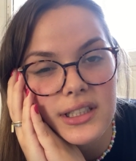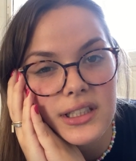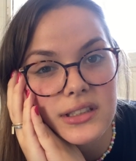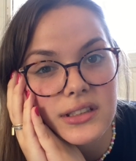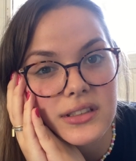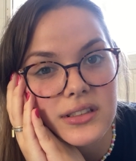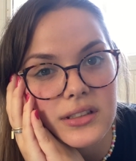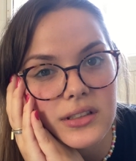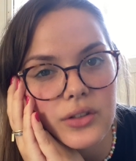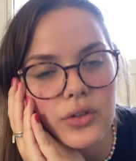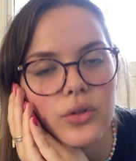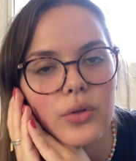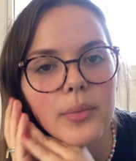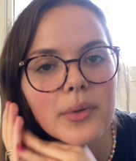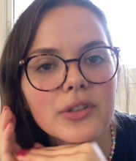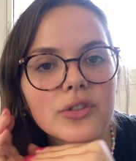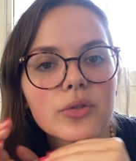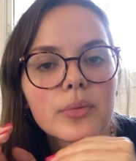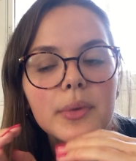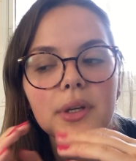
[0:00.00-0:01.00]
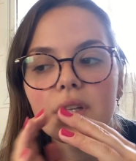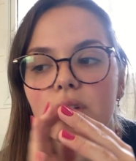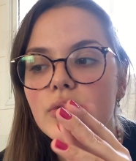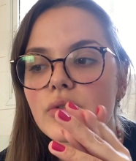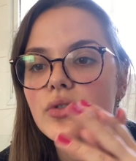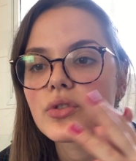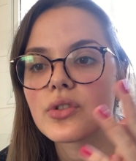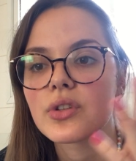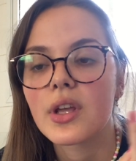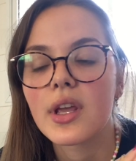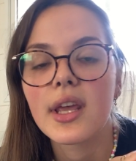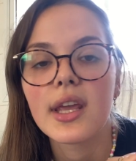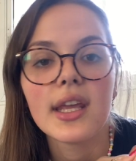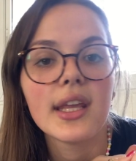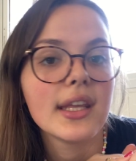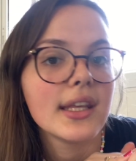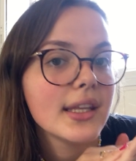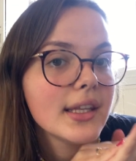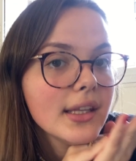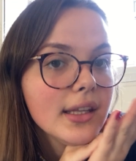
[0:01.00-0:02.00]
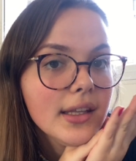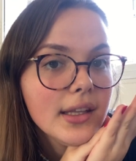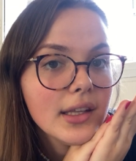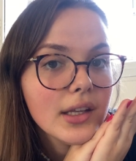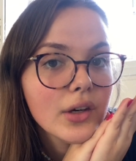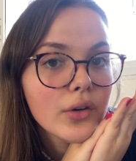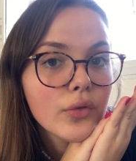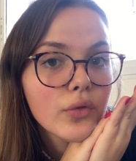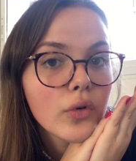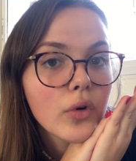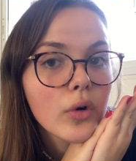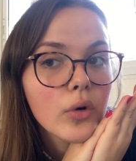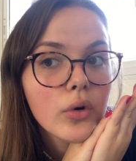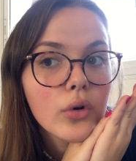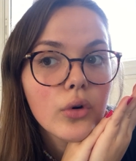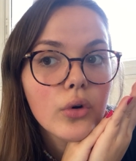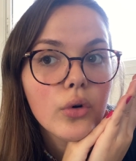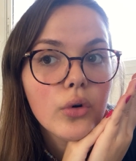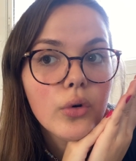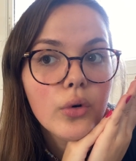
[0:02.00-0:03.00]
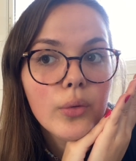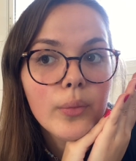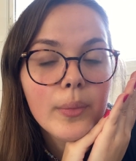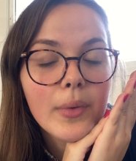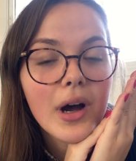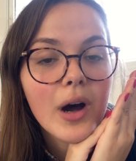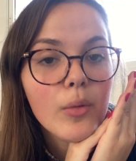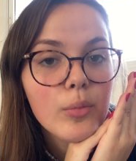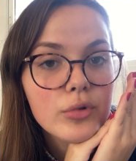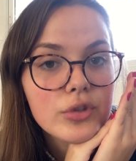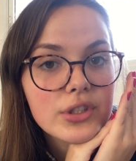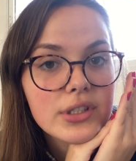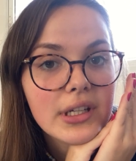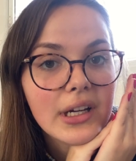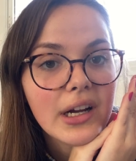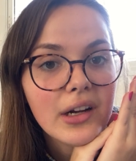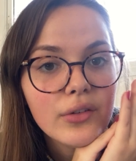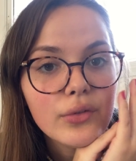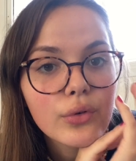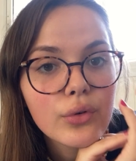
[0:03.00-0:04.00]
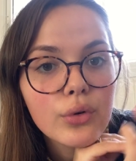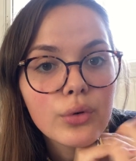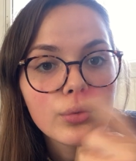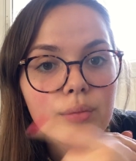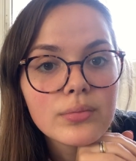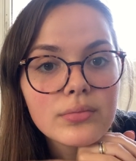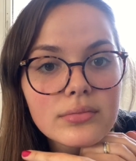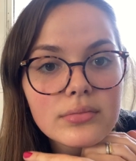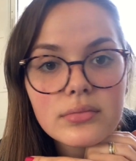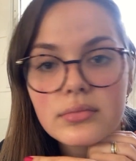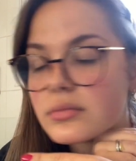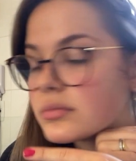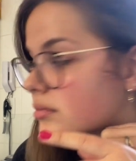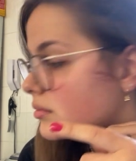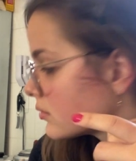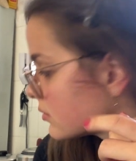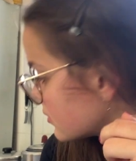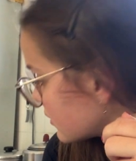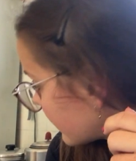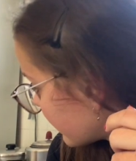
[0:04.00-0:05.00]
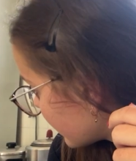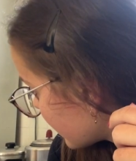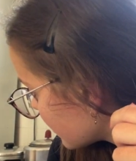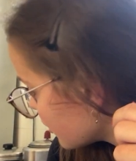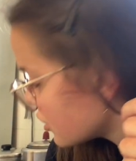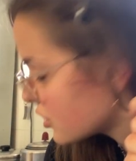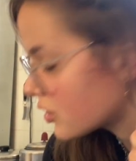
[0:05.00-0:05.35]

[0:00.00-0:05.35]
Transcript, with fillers: 5 mais ou menos, e eu vou almoçar, vou... Na verdade,